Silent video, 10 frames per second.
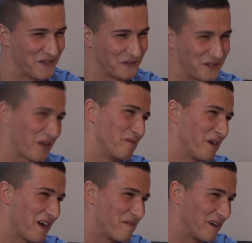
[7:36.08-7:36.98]
und
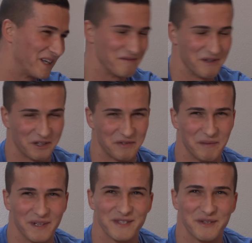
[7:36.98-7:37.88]
darüber lachen wir halt immer noch,
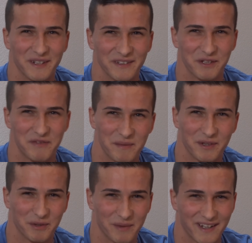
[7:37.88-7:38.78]
wenn wir das hören oder wenn wir
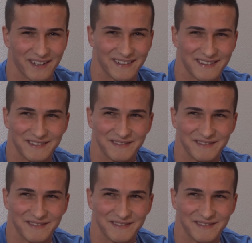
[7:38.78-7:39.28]
darüber reden.